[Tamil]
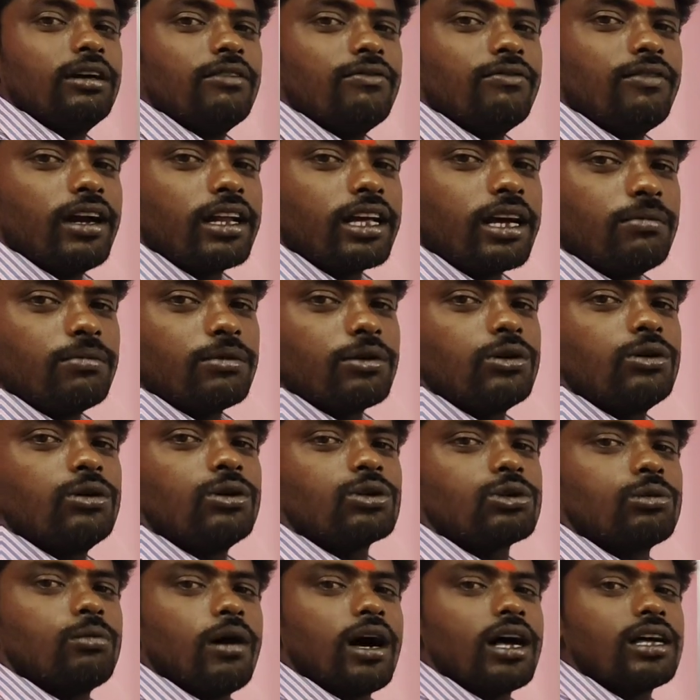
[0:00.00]
வெல்கம் டு
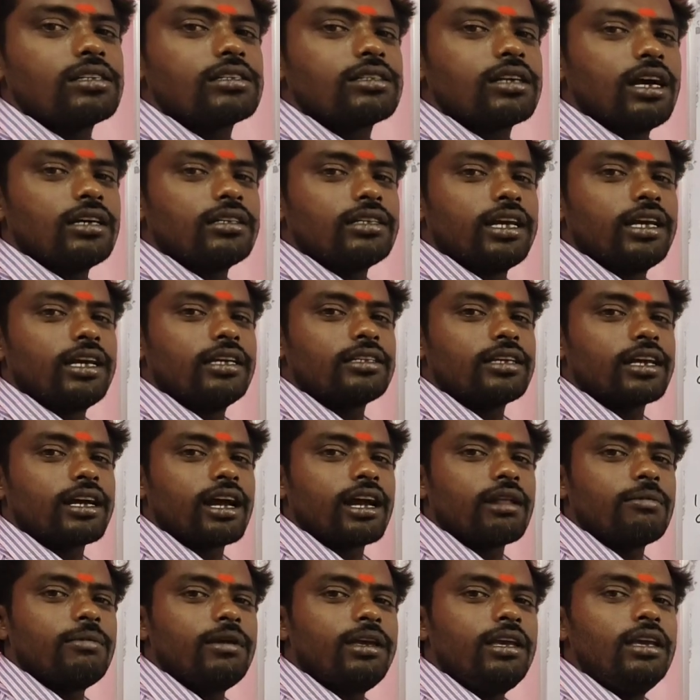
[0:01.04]
சுபாஷ் ஐஏஎஸ்
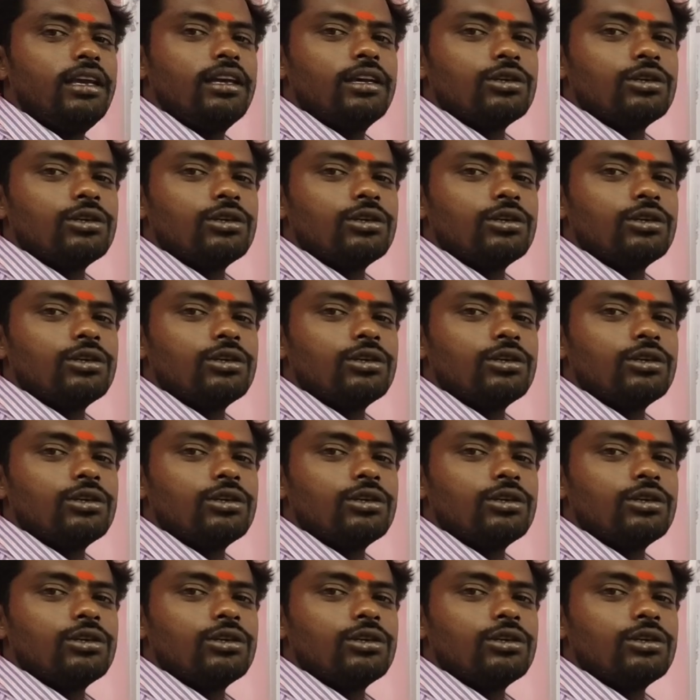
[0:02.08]
அகாடமி